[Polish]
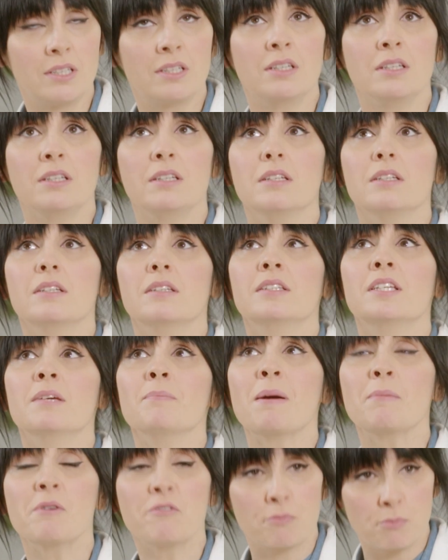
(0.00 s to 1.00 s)
i nie
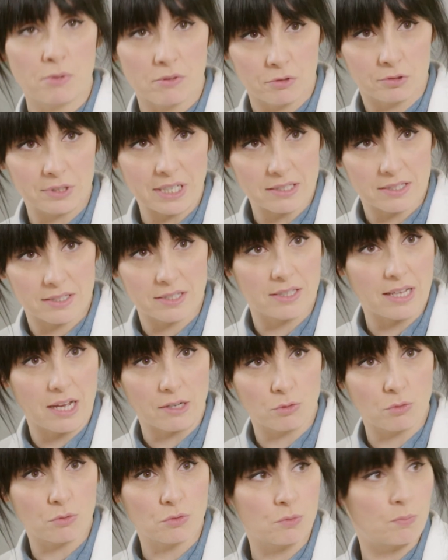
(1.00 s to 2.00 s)
mamy wpływu na
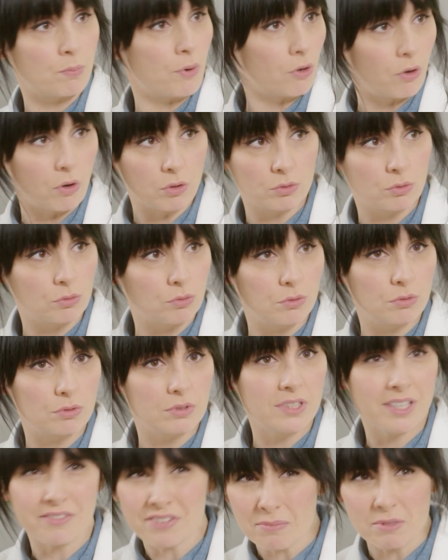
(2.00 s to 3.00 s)
scenariusz porodu,
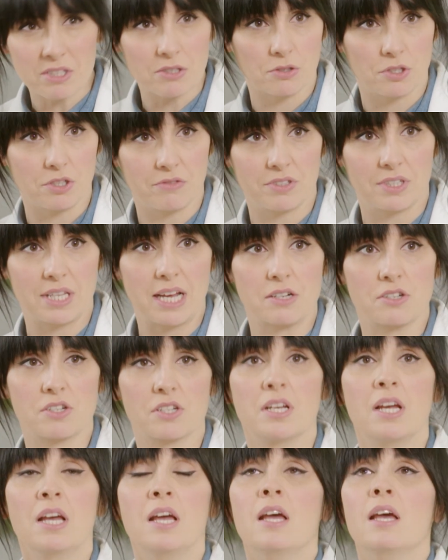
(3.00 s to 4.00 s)
nie wiemy, co się
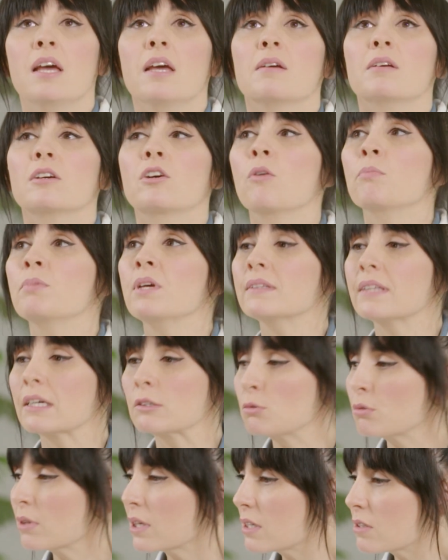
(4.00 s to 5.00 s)
wydarzy kobieta,
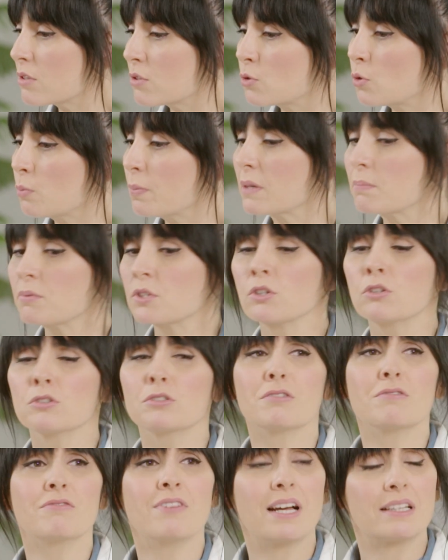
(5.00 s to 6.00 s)
która jest super
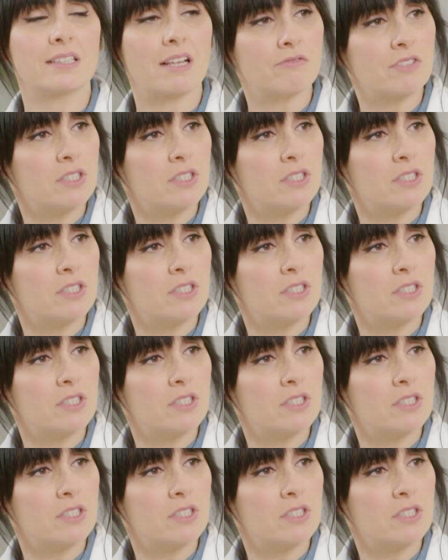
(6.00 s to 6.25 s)
przygotowana,